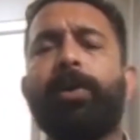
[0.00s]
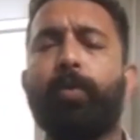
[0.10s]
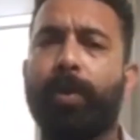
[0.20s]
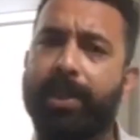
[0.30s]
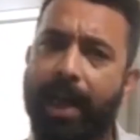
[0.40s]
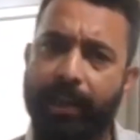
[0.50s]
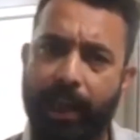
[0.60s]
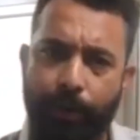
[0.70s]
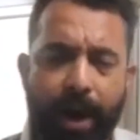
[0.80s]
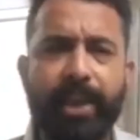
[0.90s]
उनके साथ
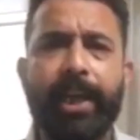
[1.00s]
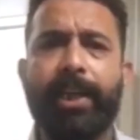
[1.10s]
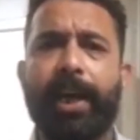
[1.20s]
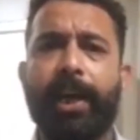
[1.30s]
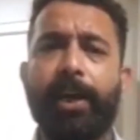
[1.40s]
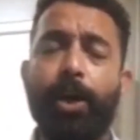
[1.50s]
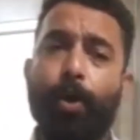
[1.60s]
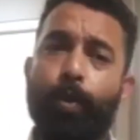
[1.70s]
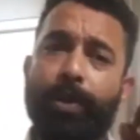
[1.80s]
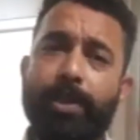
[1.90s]
खिलवाड़ किया जा रहा है
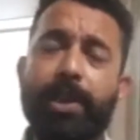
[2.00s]
उनकी